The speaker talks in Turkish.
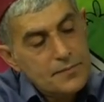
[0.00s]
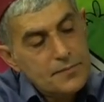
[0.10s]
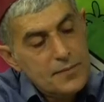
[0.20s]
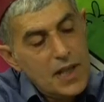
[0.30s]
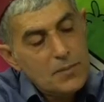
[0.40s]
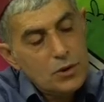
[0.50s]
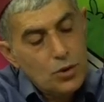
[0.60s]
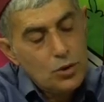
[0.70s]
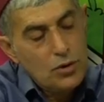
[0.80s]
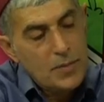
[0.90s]
Hem de
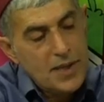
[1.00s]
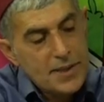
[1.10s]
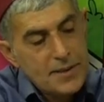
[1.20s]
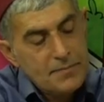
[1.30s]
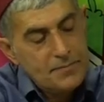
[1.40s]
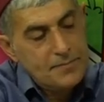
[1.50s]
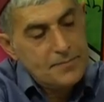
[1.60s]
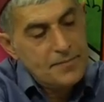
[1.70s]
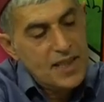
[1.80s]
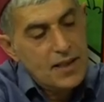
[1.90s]
dökülmez.
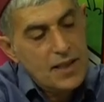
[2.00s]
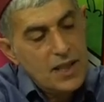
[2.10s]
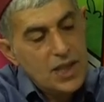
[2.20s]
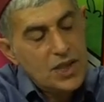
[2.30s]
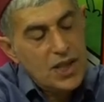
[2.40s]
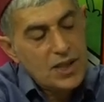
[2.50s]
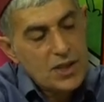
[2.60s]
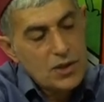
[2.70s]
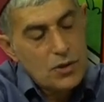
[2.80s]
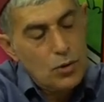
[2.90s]

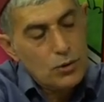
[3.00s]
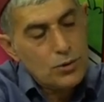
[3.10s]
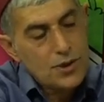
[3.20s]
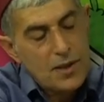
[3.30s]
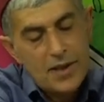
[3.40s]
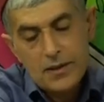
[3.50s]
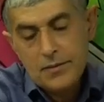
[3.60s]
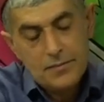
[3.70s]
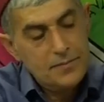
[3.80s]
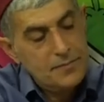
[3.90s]
İhtiyacınız olduğu zaman,
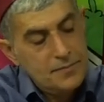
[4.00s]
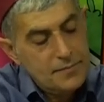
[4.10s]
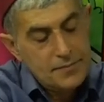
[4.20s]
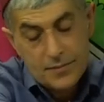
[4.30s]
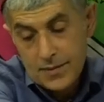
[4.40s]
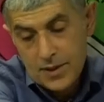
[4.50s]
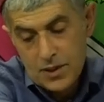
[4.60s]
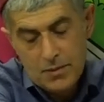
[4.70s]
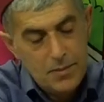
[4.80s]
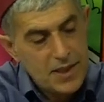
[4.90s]

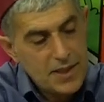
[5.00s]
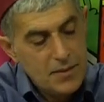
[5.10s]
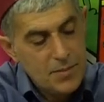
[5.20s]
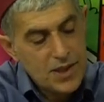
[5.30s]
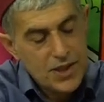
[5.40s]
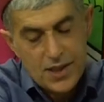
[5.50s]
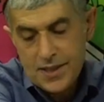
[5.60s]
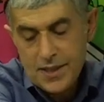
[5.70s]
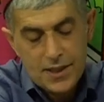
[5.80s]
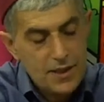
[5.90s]
şimdi birazdan başlayacağız
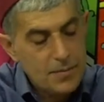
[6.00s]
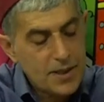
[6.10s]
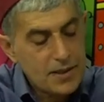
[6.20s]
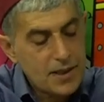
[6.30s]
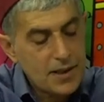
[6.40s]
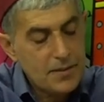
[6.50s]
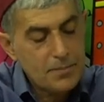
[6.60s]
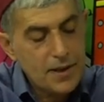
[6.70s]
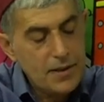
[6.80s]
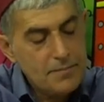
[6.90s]
zaten aparatları yapmaya.